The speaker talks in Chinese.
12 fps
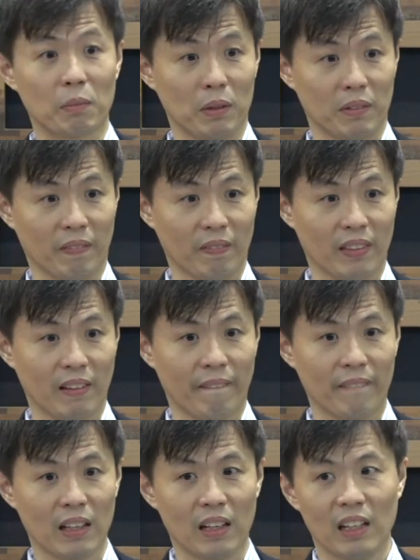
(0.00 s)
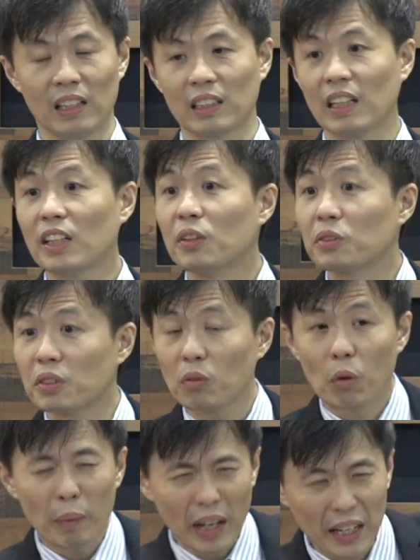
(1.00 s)
吗？但有时候
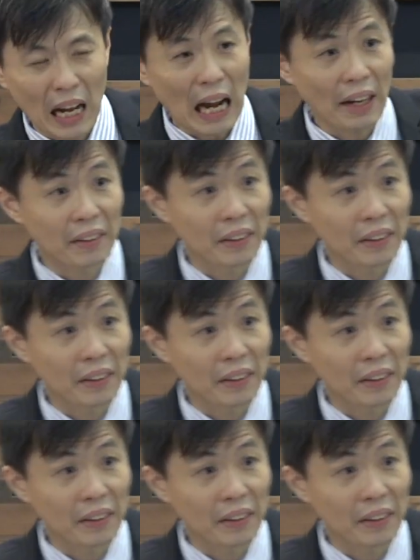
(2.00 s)
我们很爱人，